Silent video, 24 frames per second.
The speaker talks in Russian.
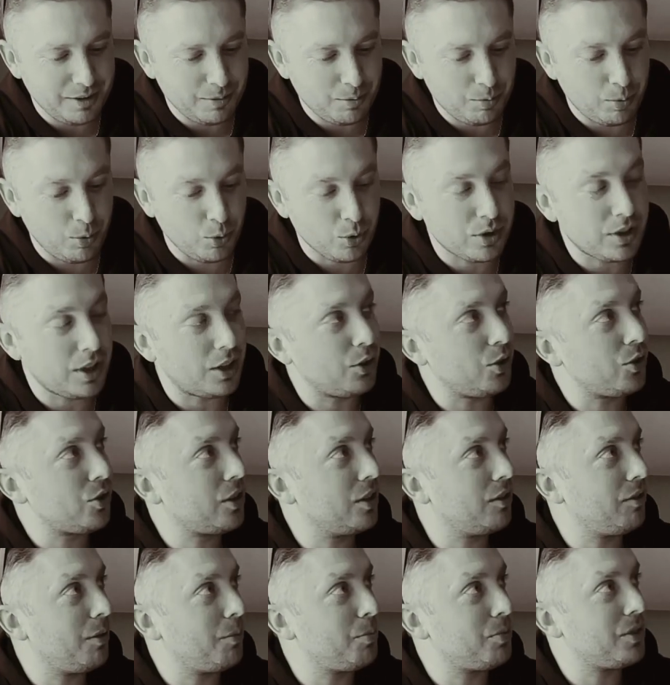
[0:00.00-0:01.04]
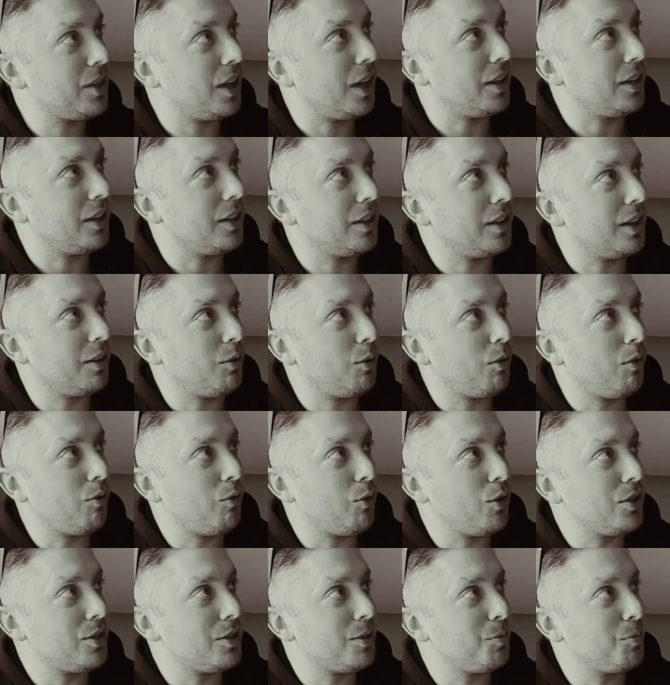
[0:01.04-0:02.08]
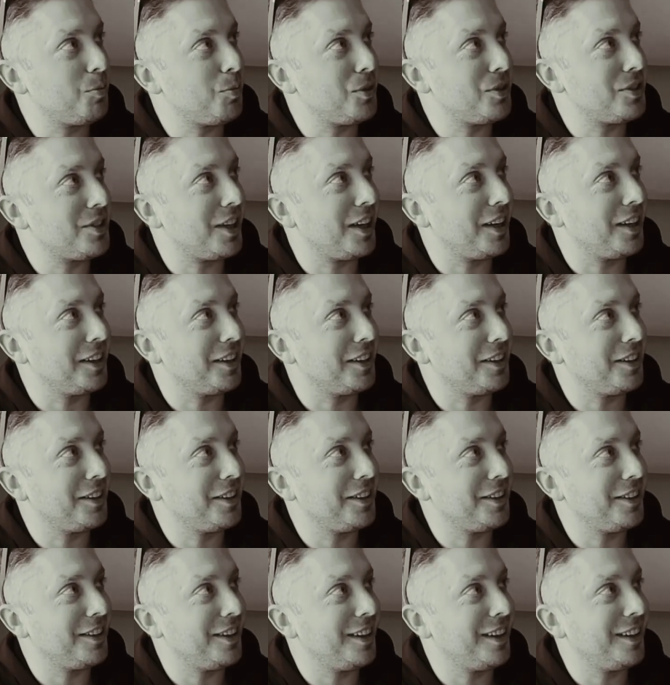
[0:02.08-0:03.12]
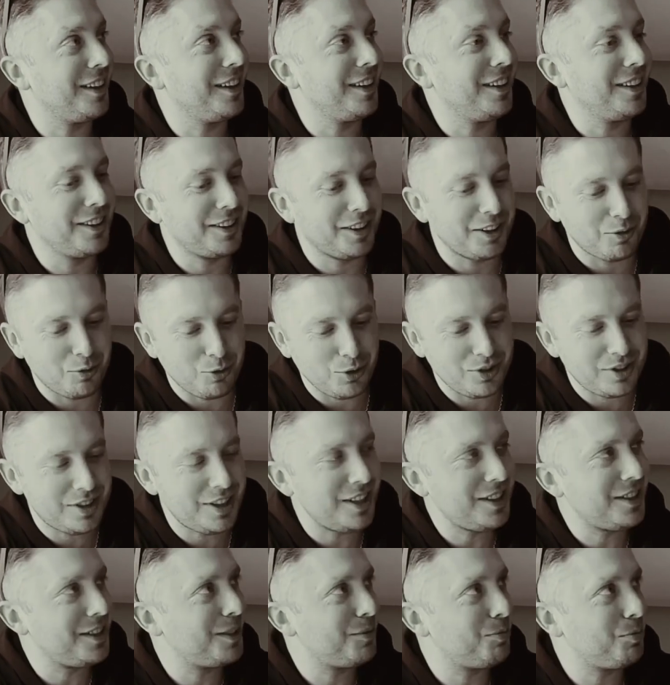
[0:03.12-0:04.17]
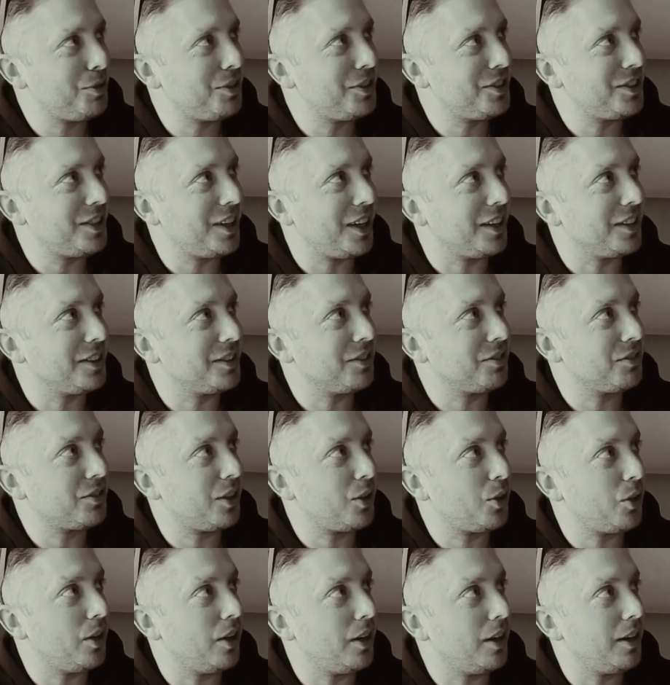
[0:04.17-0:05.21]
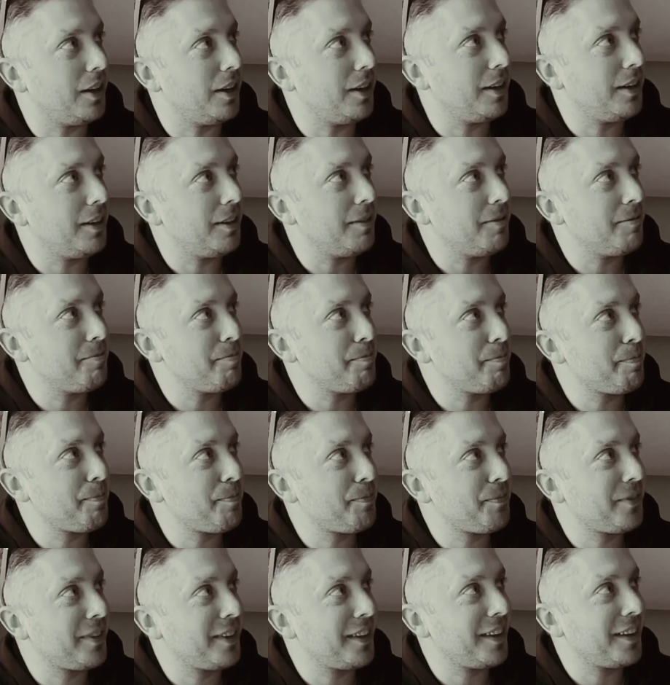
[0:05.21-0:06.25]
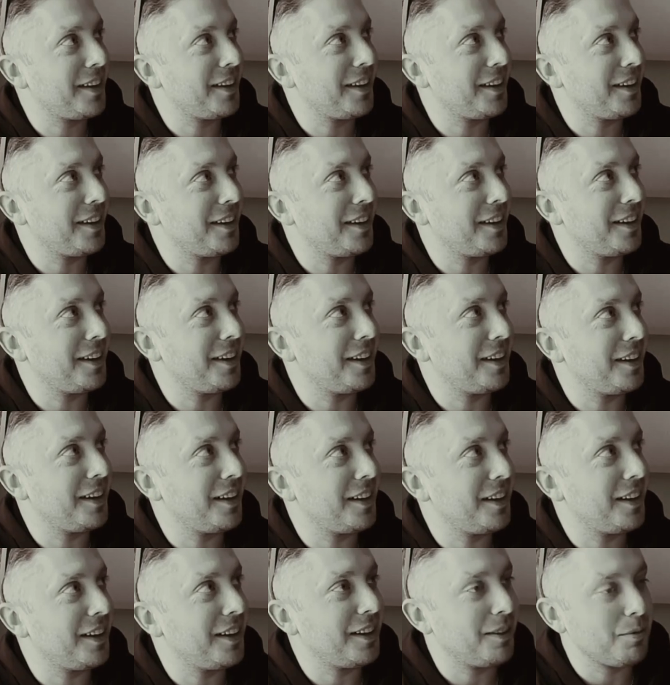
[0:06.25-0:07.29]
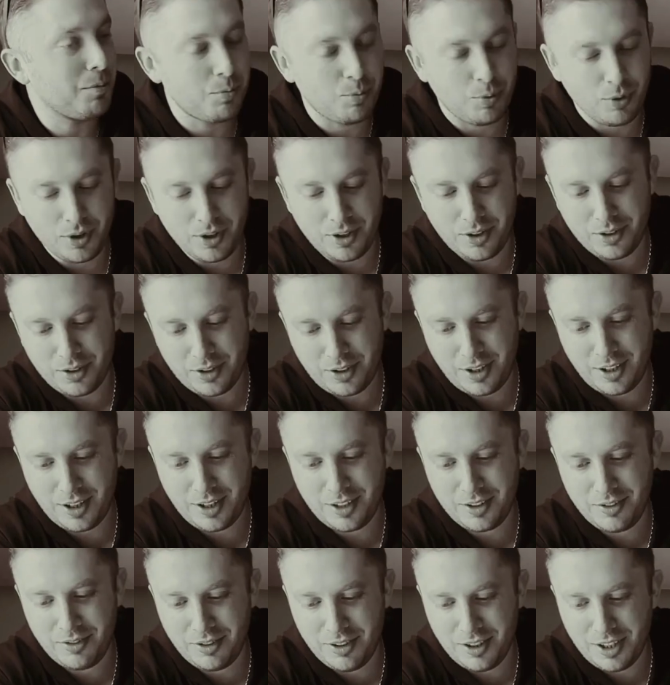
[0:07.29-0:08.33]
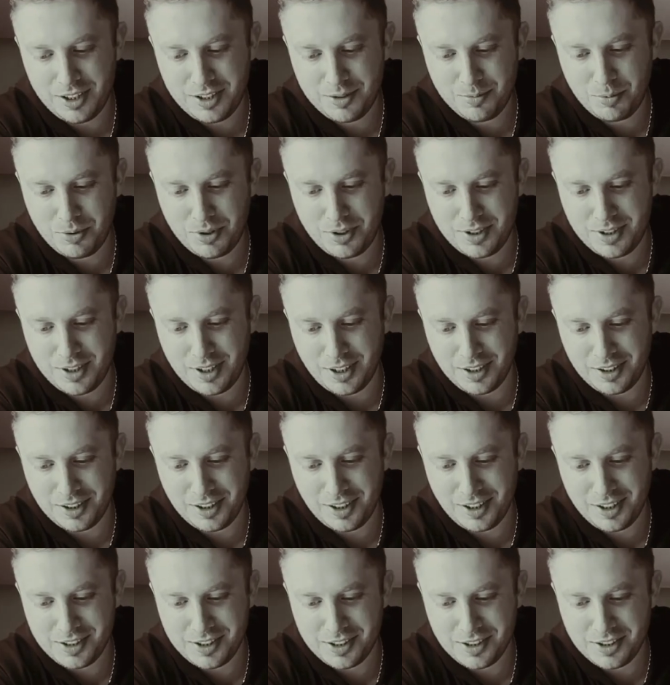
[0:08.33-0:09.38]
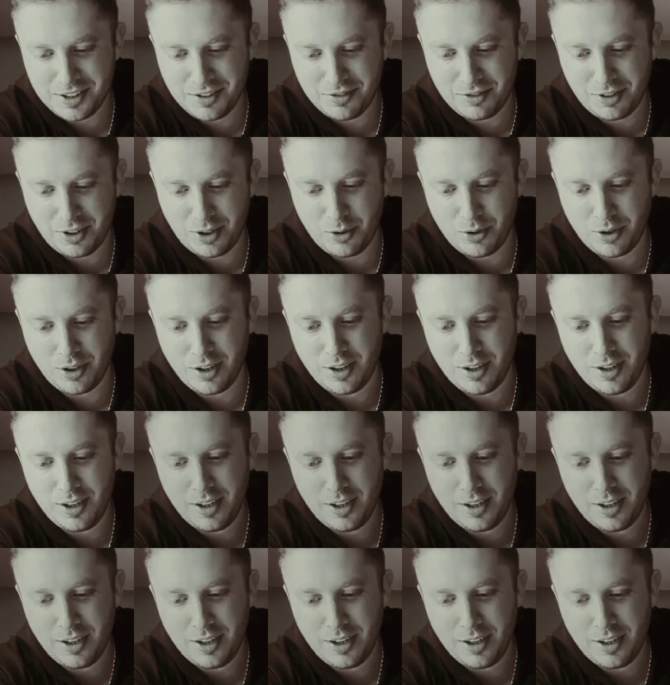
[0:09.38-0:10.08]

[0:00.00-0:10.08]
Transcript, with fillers: Плюс картошка 2,50. Того 8,50. Того 10,50 за второе. 11,50, 12,50. Понял, окей, 12,50, ясно, за второе.